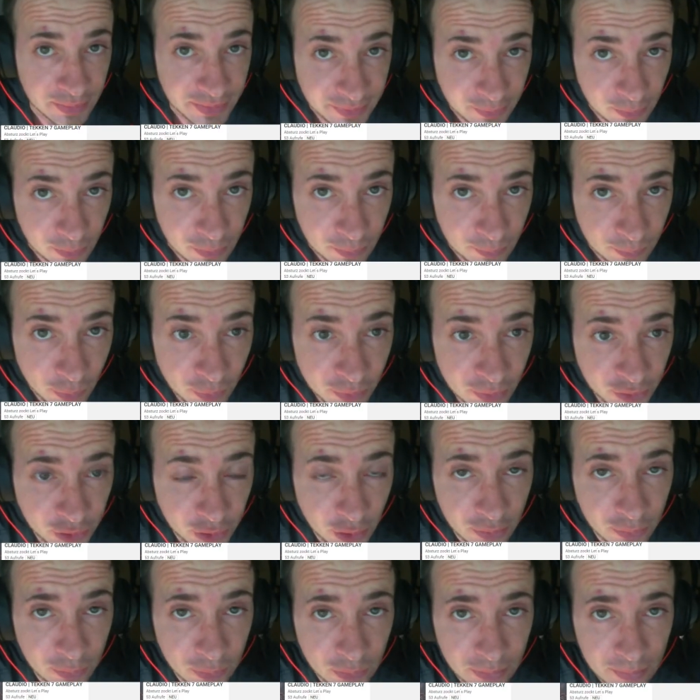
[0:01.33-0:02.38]
So,
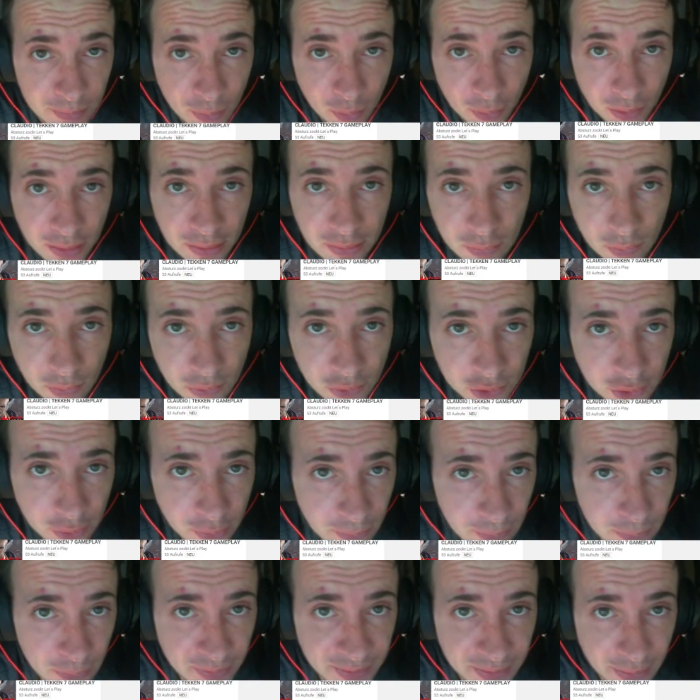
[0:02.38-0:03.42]
wunderschönen guten Morgen oder
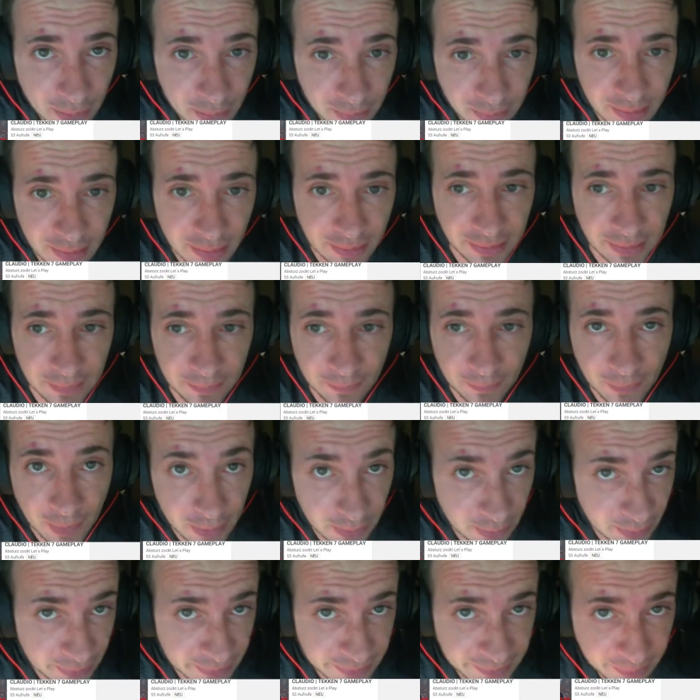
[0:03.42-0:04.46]
schönen guten Tag, je nachdem
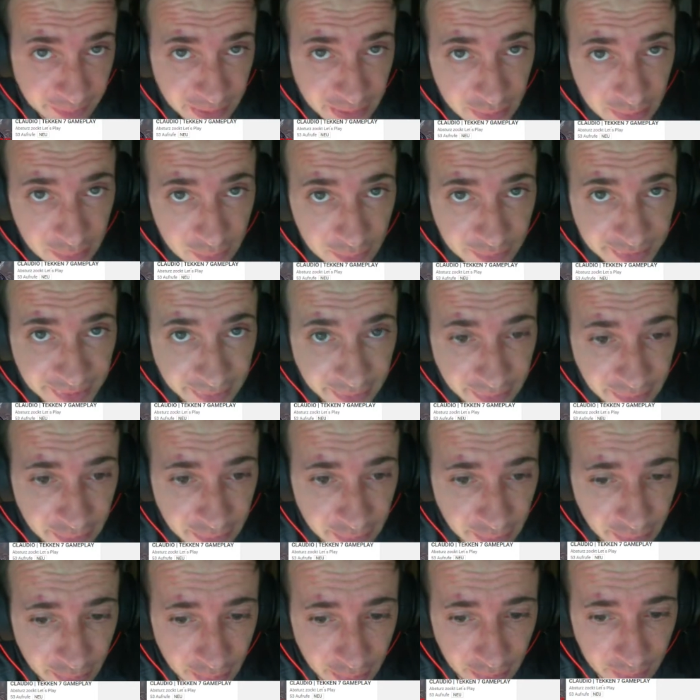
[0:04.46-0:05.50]
wann ihr das Video
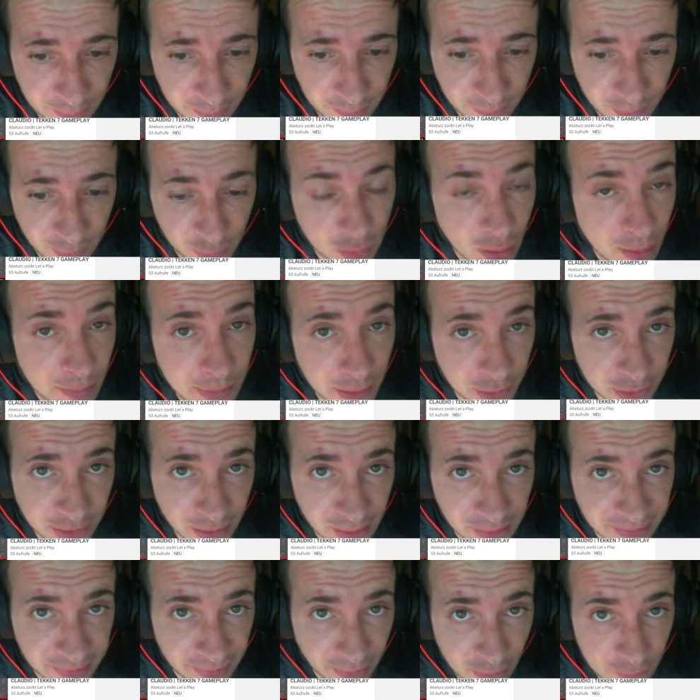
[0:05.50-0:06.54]
seht. Ähm, wir kommen mal
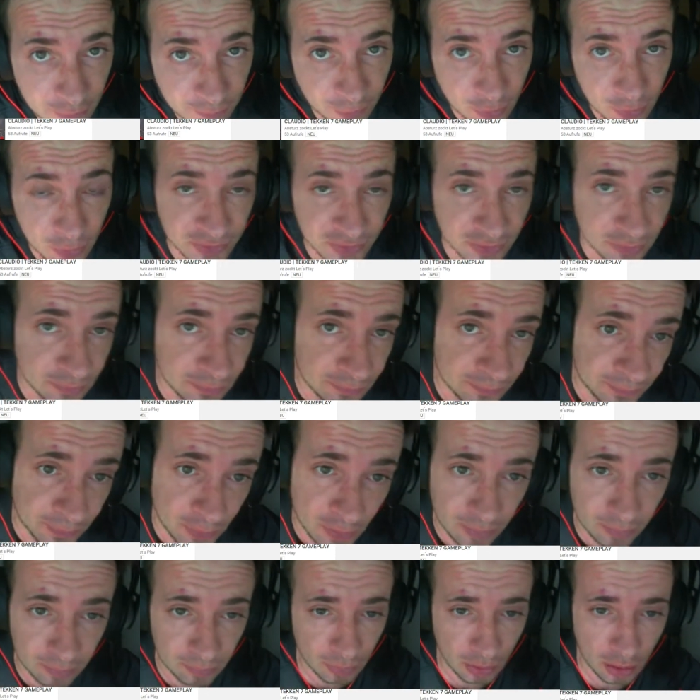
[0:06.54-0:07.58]
schnell zur Auflösung
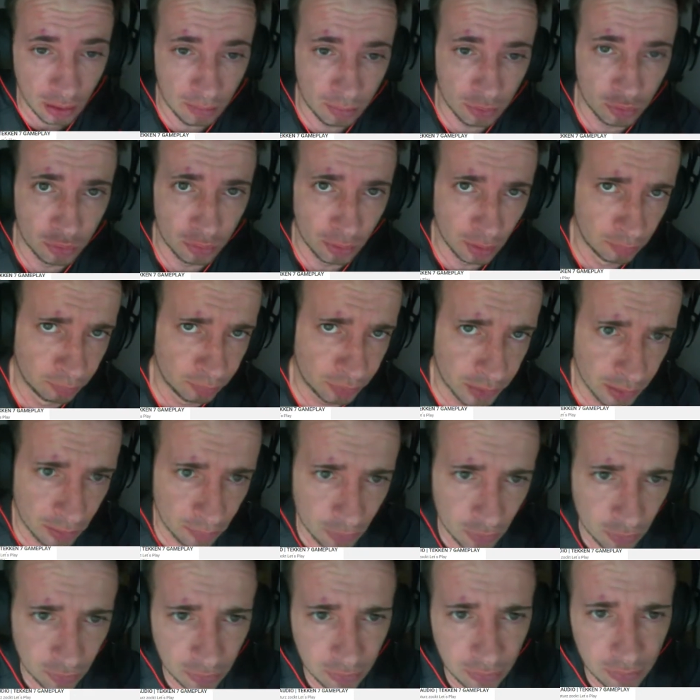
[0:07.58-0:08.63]
von Abonnent der
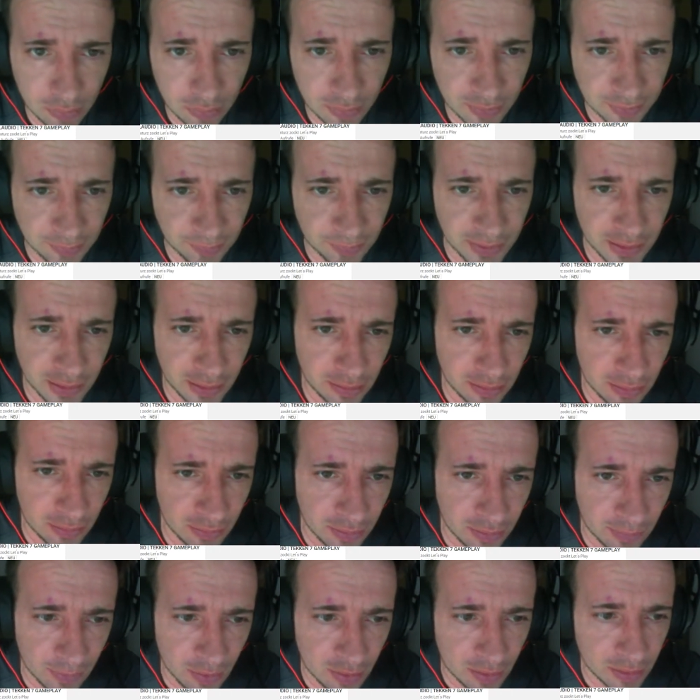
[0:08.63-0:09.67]
Woche und Video
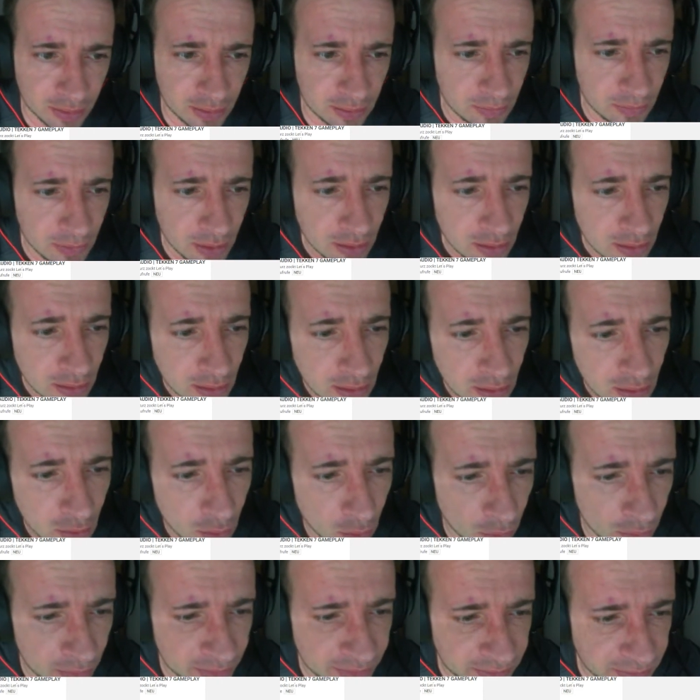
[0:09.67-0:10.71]
der Woche.
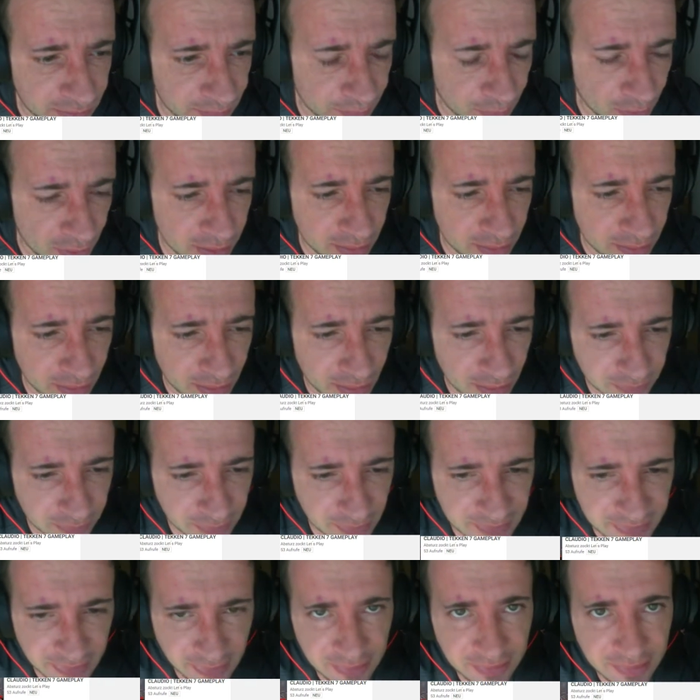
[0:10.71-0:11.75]
Und gewonnen hat,
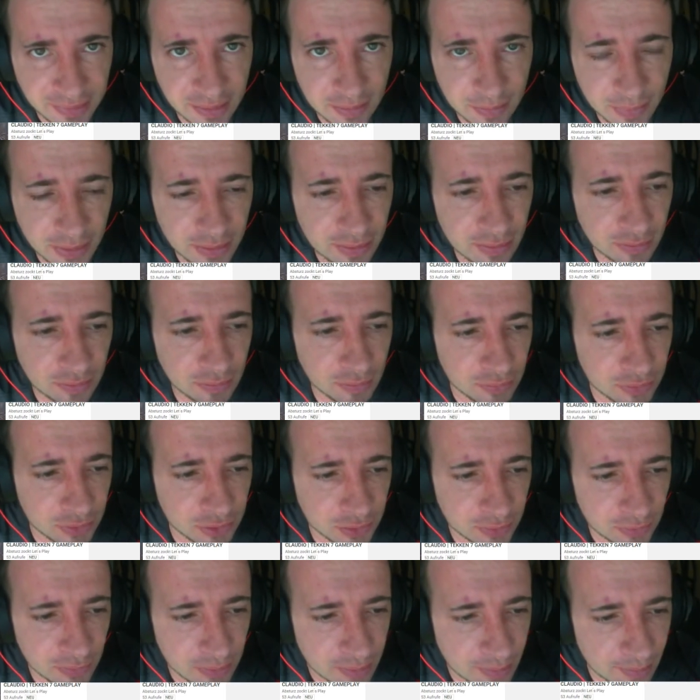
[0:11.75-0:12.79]
ihr seht hier im Hintergrund
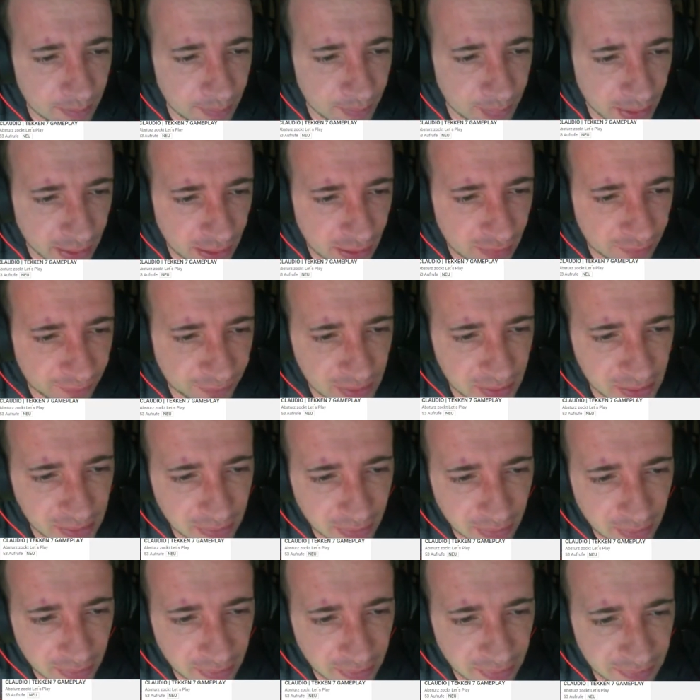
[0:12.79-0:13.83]
schon, Battlefield
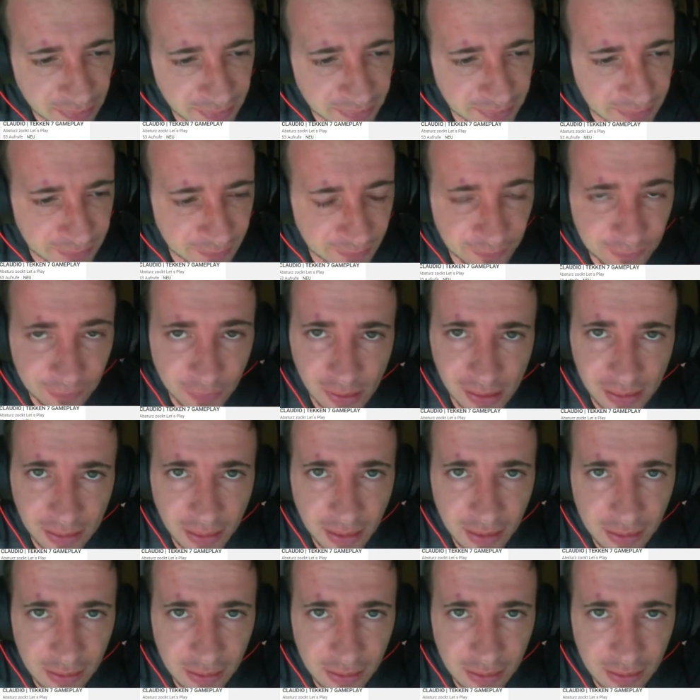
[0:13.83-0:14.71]
1, Folge